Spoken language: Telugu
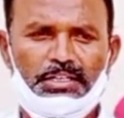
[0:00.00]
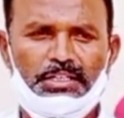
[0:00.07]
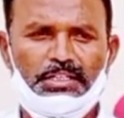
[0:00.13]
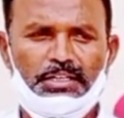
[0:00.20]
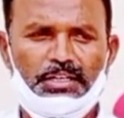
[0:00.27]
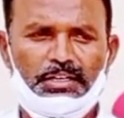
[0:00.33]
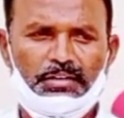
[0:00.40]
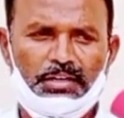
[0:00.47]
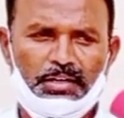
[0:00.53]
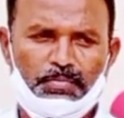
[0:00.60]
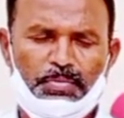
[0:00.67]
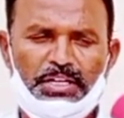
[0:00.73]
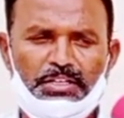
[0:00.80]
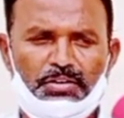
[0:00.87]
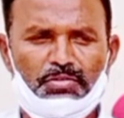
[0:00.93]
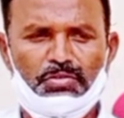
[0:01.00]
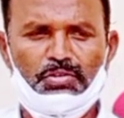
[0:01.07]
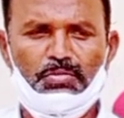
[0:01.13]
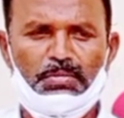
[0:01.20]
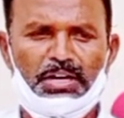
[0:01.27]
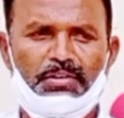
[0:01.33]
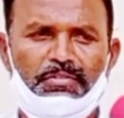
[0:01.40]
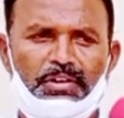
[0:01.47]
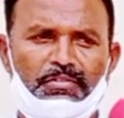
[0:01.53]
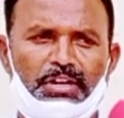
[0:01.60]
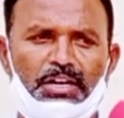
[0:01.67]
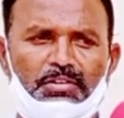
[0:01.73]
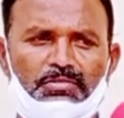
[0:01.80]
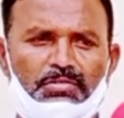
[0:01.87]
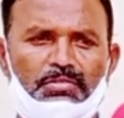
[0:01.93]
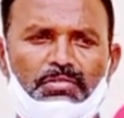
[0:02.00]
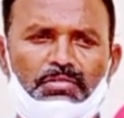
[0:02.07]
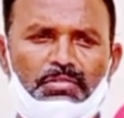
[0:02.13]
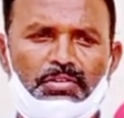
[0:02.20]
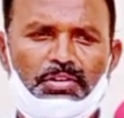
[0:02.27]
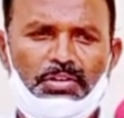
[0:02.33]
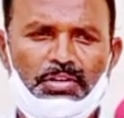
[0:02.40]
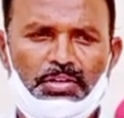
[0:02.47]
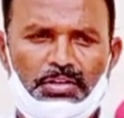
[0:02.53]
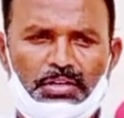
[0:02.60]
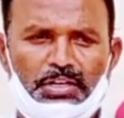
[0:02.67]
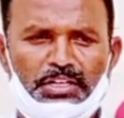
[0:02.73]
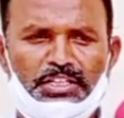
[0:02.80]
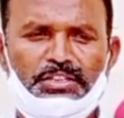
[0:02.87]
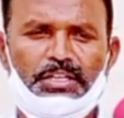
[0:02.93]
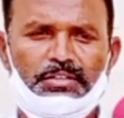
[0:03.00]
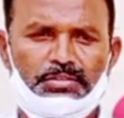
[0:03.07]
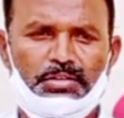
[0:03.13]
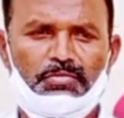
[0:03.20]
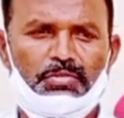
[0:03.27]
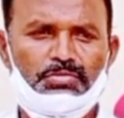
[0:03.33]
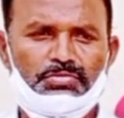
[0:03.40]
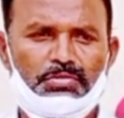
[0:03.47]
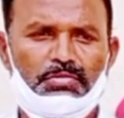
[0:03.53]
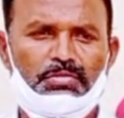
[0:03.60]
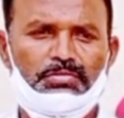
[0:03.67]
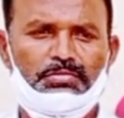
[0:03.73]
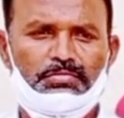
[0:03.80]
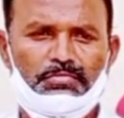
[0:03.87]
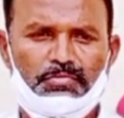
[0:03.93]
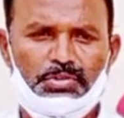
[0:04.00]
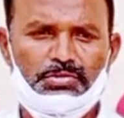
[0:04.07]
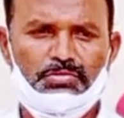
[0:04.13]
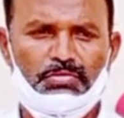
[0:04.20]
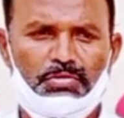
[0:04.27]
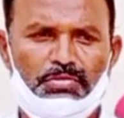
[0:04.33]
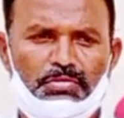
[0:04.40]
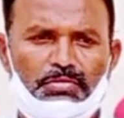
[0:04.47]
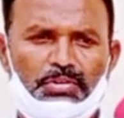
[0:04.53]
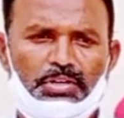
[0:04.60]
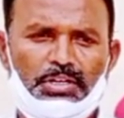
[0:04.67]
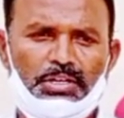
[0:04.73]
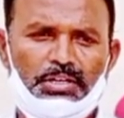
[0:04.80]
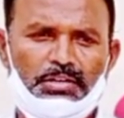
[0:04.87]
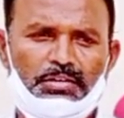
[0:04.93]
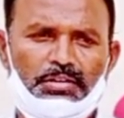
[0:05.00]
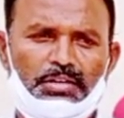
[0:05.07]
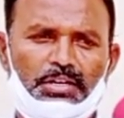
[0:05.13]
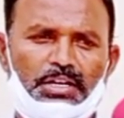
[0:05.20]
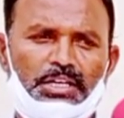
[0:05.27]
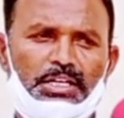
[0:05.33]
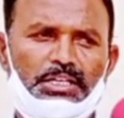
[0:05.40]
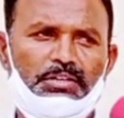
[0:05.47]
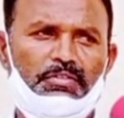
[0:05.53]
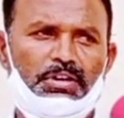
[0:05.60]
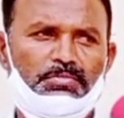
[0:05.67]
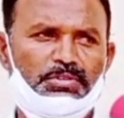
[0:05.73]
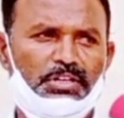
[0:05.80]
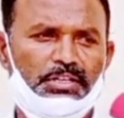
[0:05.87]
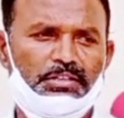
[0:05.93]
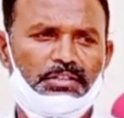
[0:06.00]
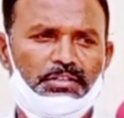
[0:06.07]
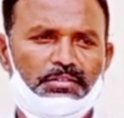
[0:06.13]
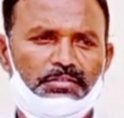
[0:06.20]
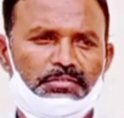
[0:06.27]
ఇది పదిహేను రోజులు మనమే వాళ్ళకు నిత్యావసర వస్తువులు వస్తువులు ఇవ్వడం జరిగింది